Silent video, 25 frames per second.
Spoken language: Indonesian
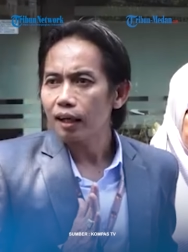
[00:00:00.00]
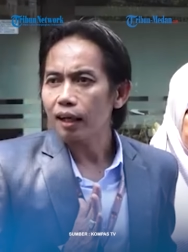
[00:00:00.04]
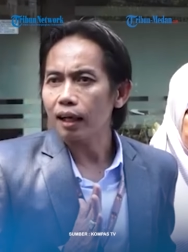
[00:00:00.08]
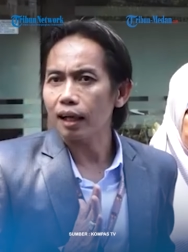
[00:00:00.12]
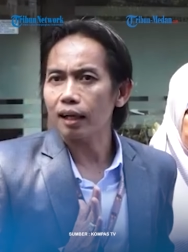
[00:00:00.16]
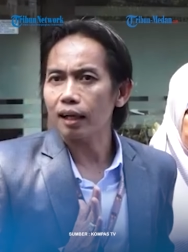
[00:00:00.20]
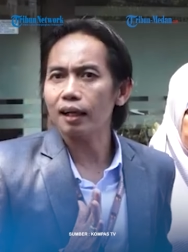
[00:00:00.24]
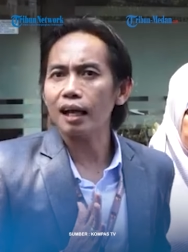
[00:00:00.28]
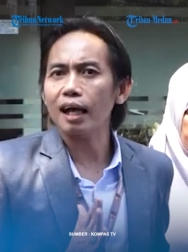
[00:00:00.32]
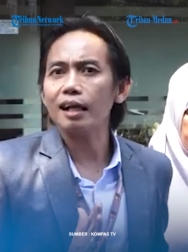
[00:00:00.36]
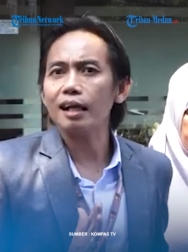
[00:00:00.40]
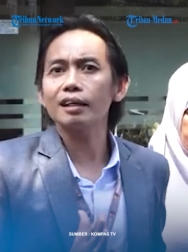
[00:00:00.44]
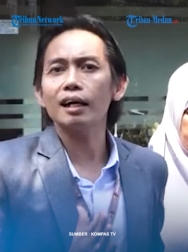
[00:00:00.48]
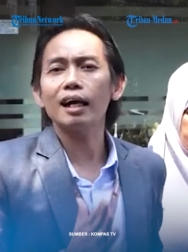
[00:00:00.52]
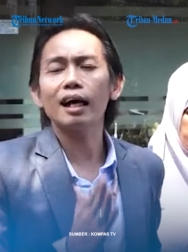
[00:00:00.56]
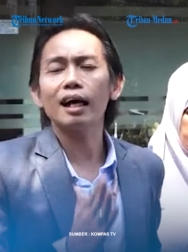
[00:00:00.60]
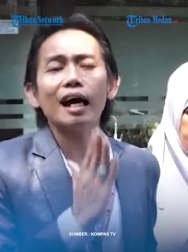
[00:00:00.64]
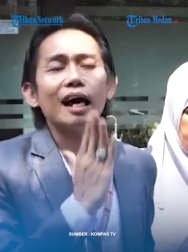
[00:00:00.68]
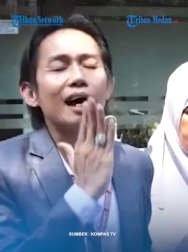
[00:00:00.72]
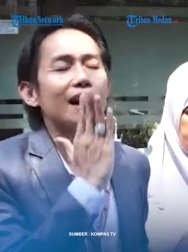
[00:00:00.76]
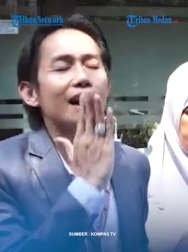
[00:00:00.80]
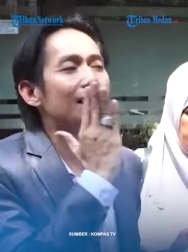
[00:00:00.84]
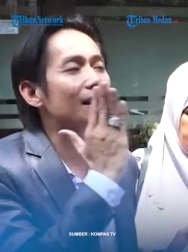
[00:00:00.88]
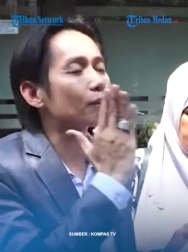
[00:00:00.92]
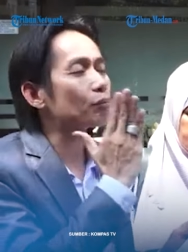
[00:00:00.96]
karena ada
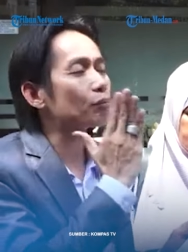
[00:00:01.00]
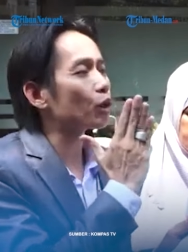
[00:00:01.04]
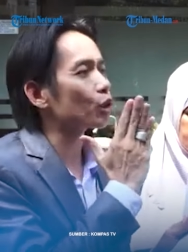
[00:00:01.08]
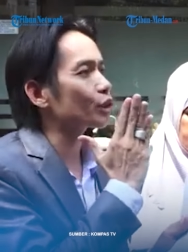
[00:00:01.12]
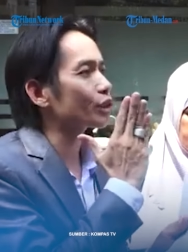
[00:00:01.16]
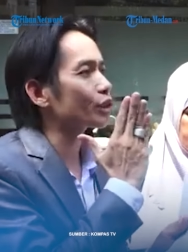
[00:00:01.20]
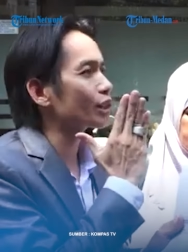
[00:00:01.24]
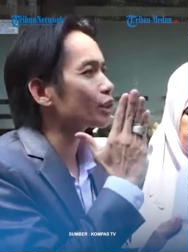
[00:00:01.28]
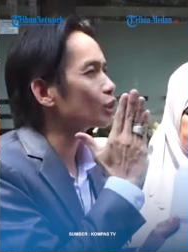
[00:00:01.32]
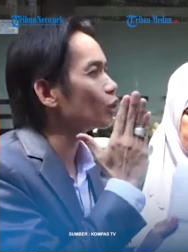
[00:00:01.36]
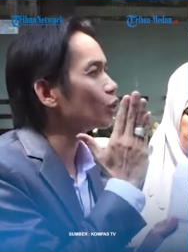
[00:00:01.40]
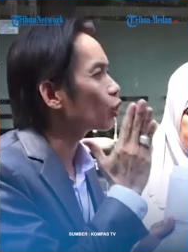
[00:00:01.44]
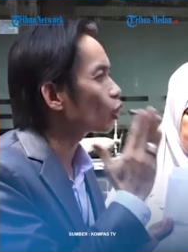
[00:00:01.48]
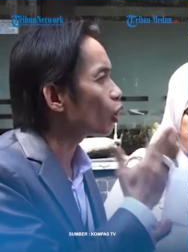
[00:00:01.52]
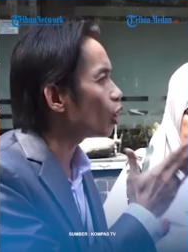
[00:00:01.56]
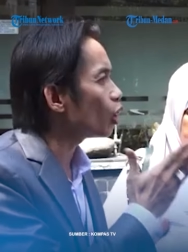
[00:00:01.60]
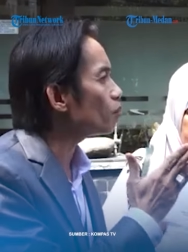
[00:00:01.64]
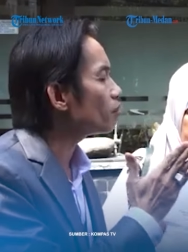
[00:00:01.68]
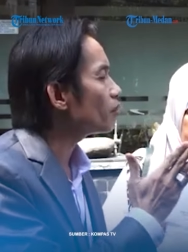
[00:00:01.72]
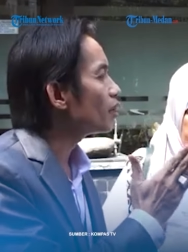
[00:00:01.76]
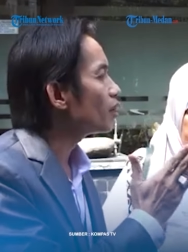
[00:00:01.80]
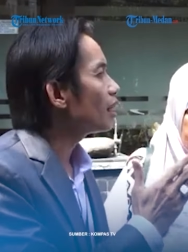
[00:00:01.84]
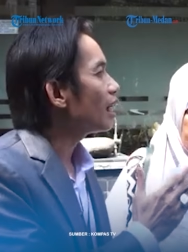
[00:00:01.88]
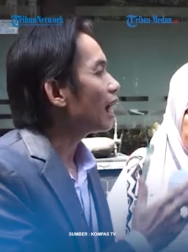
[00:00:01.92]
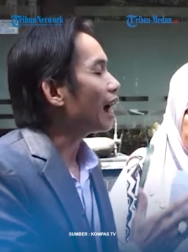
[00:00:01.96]
ada proses
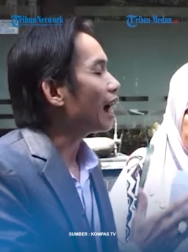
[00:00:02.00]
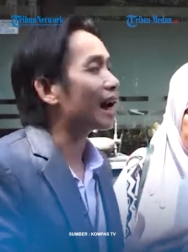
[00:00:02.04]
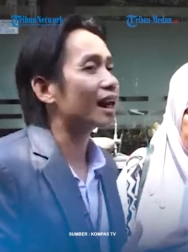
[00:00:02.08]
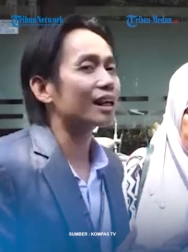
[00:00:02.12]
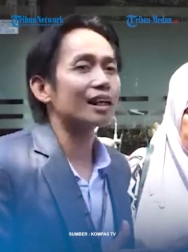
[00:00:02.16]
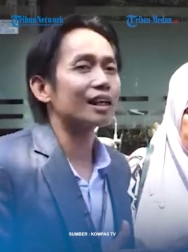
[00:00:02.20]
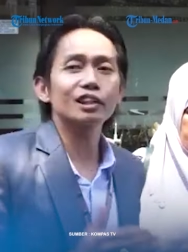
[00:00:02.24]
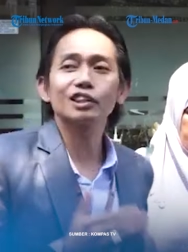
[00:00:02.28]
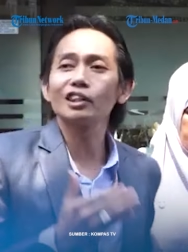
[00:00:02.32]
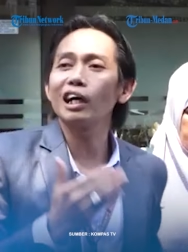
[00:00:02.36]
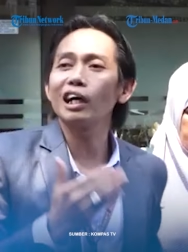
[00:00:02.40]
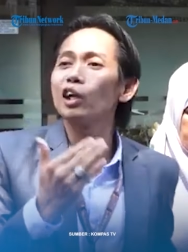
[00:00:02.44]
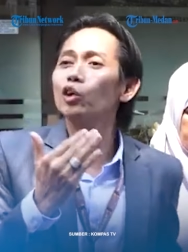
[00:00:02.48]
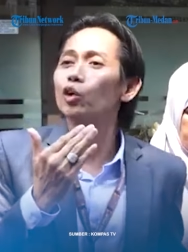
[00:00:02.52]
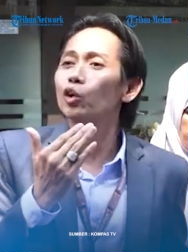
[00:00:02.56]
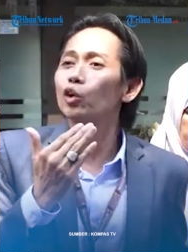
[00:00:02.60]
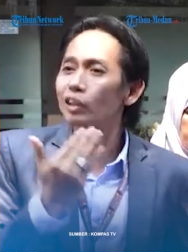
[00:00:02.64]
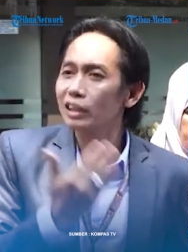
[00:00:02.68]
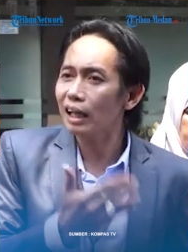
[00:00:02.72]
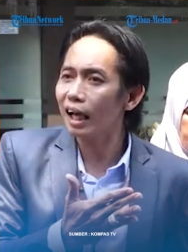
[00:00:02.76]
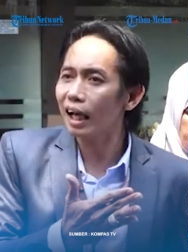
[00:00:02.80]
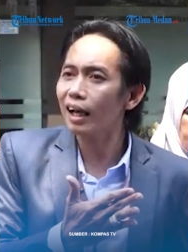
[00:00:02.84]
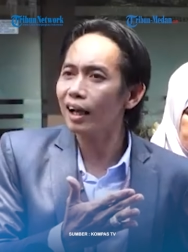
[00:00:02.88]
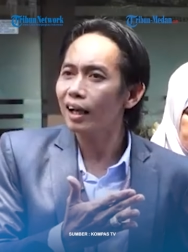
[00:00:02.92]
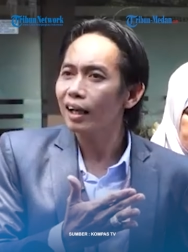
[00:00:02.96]
hukum ada
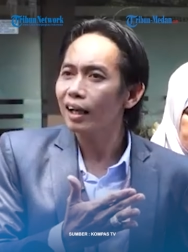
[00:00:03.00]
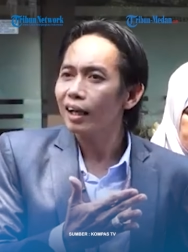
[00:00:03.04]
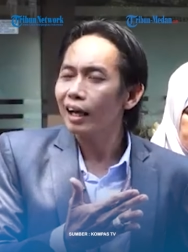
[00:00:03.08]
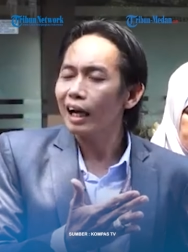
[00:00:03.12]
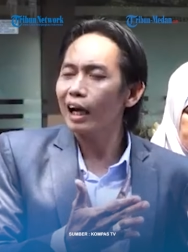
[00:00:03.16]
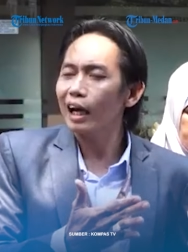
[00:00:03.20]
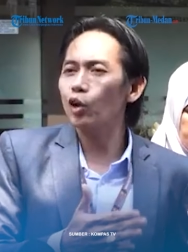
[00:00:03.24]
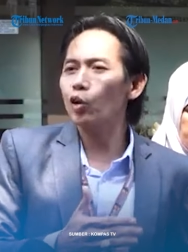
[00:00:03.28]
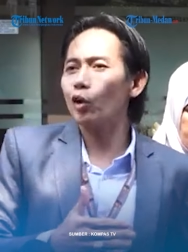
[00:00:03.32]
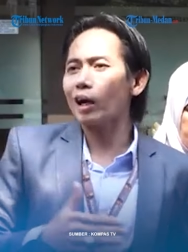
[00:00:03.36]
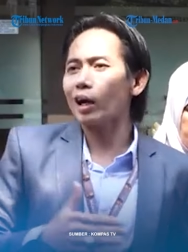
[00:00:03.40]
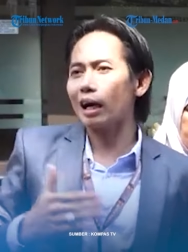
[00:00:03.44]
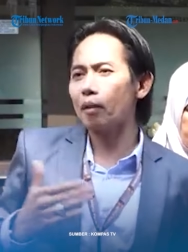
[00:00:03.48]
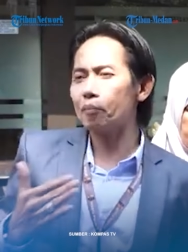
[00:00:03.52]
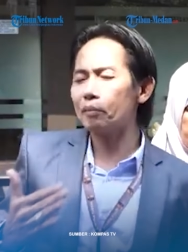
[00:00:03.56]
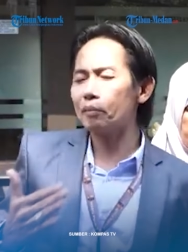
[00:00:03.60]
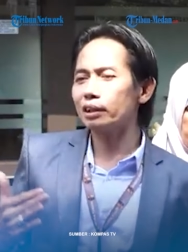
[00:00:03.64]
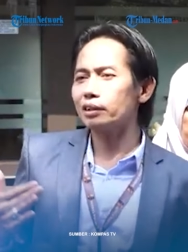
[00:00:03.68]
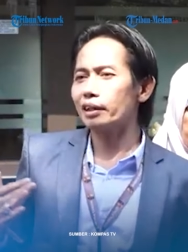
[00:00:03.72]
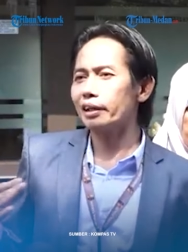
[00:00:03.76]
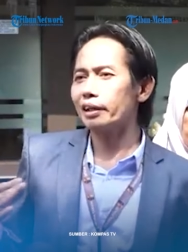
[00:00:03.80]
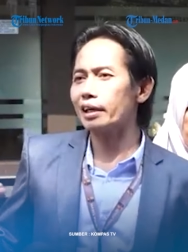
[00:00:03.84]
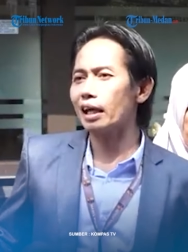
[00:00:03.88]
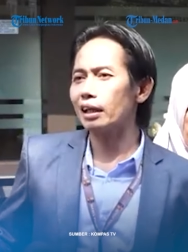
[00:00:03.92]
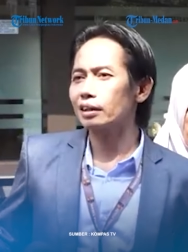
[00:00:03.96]
jalurnya kalau
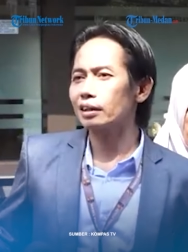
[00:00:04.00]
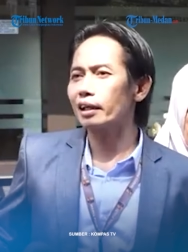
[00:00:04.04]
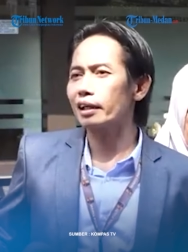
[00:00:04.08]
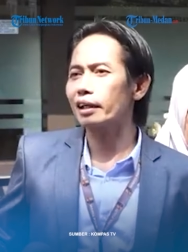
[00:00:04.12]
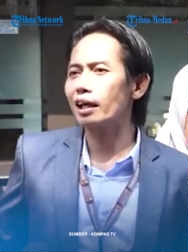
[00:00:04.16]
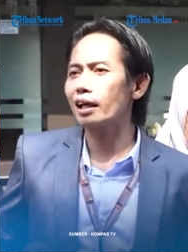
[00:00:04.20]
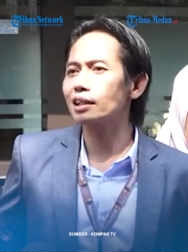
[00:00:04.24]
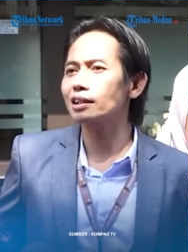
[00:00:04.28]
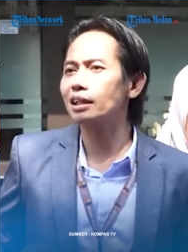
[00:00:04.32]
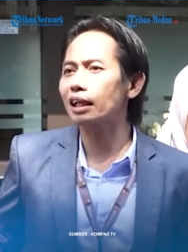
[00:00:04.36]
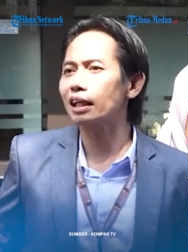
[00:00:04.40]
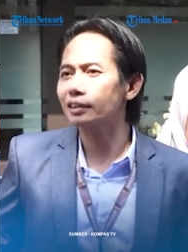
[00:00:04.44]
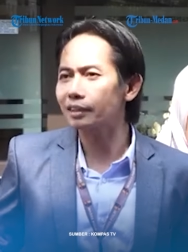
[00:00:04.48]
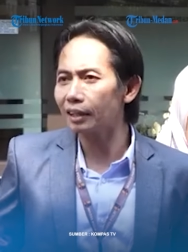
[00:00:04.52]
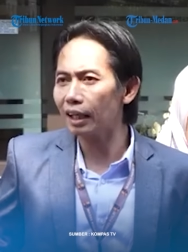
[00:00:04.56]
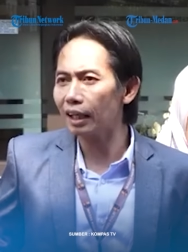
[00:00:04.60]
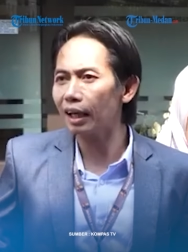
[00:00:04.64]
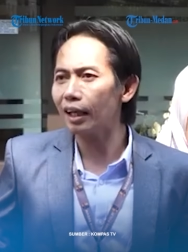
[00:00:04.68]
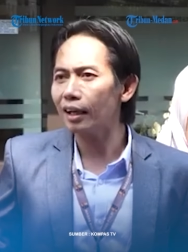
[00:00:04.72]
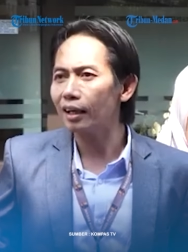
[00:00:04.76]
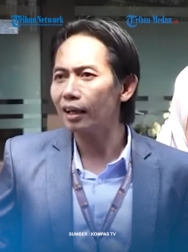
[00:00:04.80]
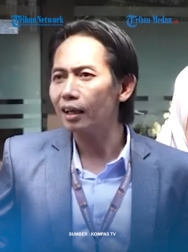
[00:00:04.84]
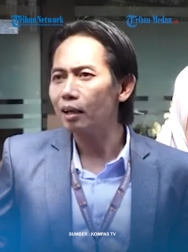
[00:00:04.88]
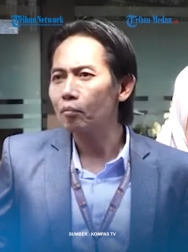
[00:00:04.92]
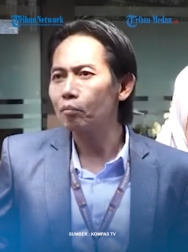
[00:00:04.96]
kami teriak-teriak
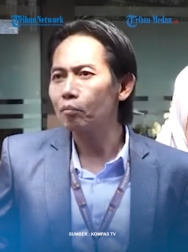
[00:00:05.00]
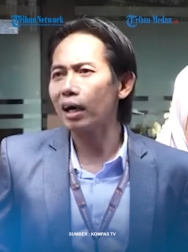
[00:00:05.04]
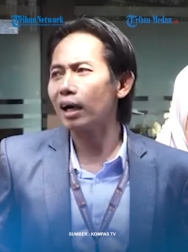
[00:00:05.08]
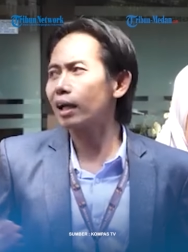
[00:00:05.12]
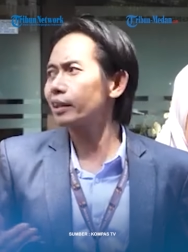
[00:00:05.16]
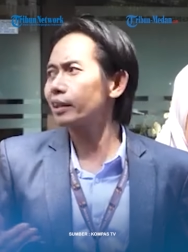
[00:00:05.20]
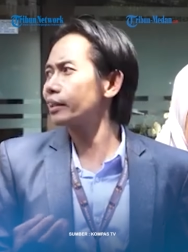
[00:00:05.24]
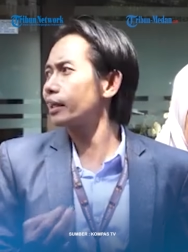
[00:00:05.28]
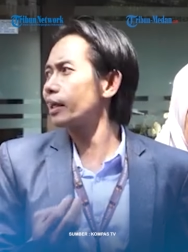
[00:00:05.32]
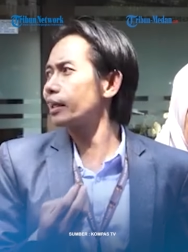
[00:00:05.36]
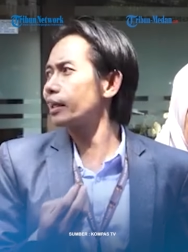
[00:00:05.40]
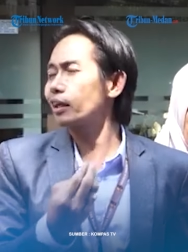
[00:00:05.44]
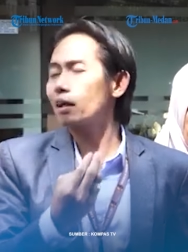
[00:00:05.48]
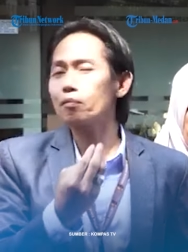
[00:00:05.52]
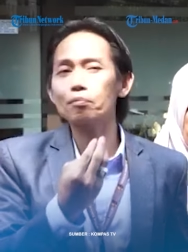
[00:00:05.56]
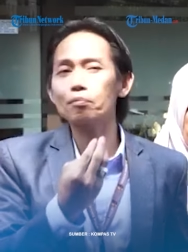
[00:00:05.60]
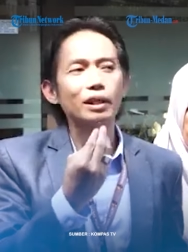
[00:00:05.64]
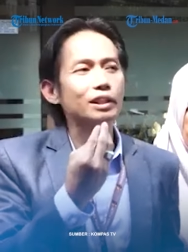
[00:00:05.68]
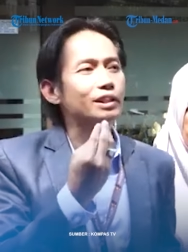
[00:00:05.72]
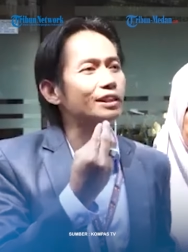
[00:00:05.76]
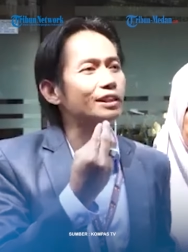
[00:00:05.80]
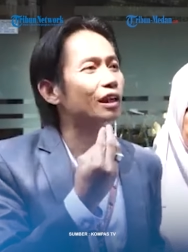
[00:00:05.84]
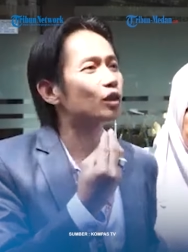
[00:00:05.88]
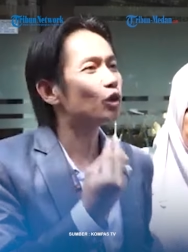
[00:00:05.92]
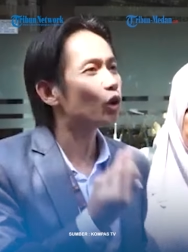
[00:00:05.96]
saja maka tidak ada
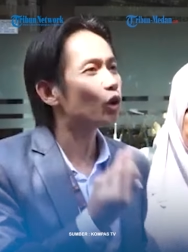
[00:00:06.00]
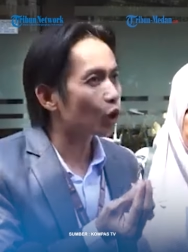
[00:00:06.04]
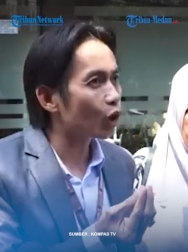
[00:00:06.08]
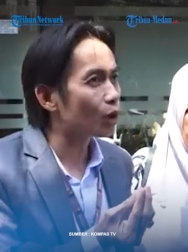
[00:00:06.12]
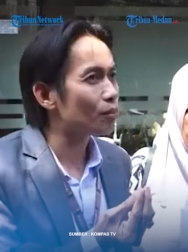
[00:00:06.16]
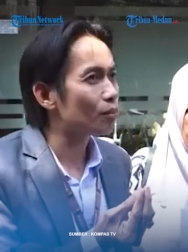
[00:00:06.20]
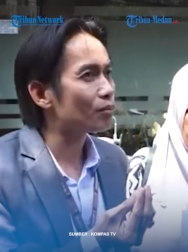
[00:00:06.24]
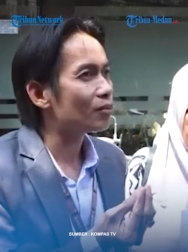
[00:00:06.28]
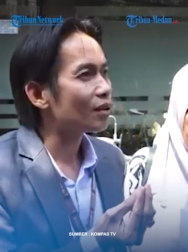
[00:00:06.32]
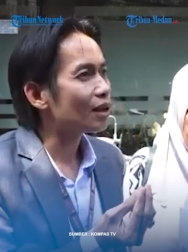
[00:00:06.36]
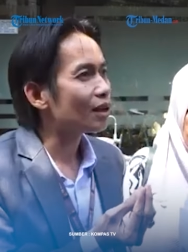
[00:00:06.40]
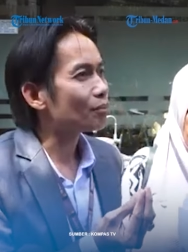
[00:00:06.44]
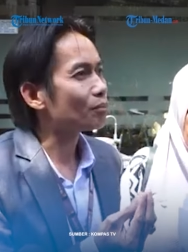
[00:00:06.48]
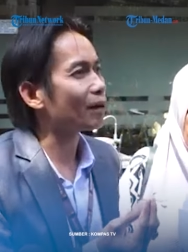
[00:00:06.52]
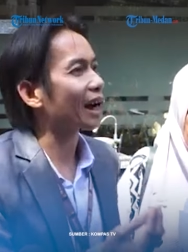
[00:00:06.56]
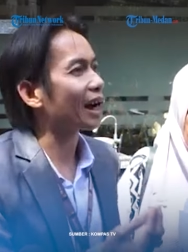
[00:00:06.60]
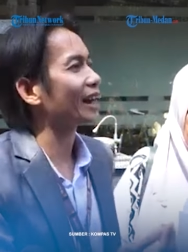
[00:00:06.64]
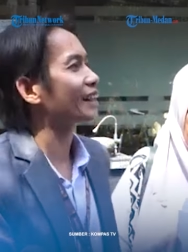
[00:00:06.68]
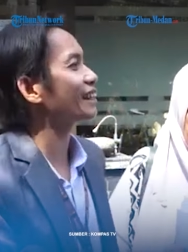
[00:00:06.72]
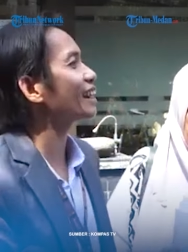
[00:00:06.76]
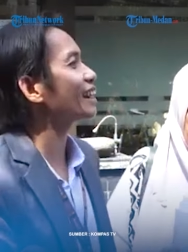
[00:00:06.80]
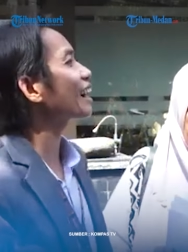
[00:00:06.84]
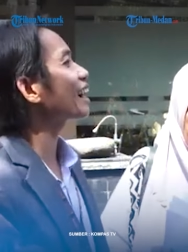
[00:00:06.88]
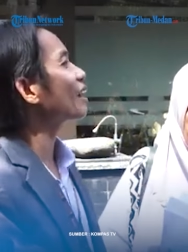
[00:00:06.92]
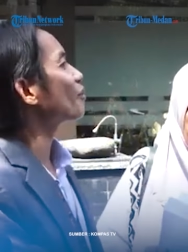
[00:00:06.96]
kepastian hukum makanya